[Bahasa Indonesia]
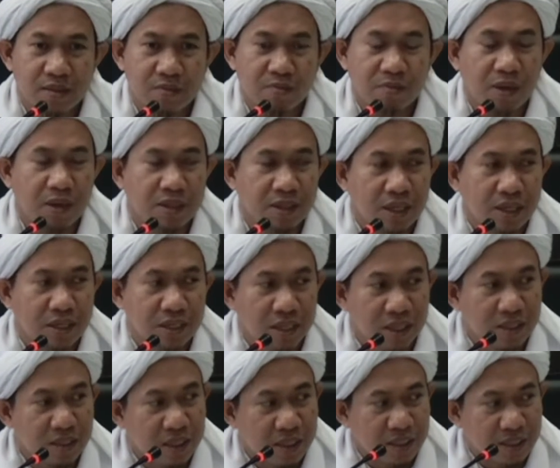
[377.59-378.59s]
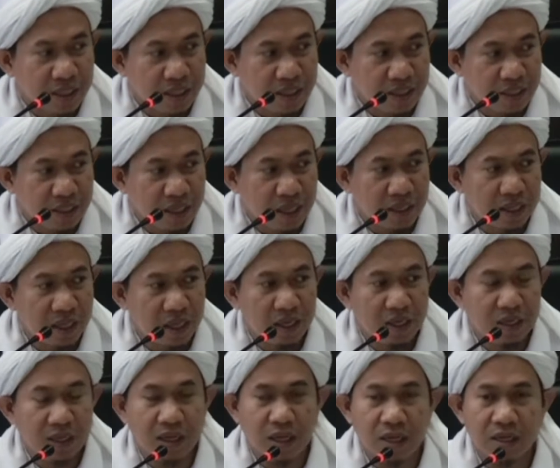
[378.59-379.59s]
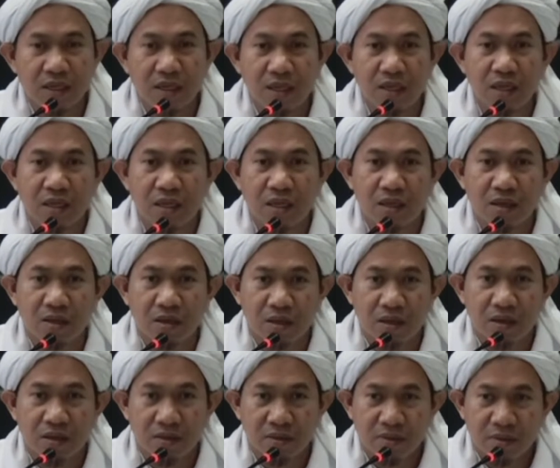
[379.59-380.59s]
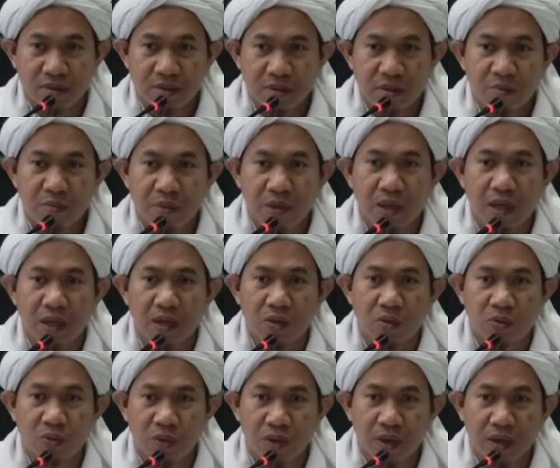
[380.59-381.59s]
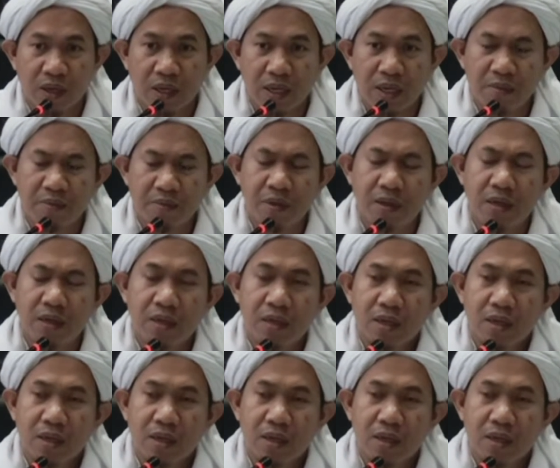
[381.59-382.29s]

Banyak yang terjadi adalah dengan ikrar, pengakuan. Kenapa?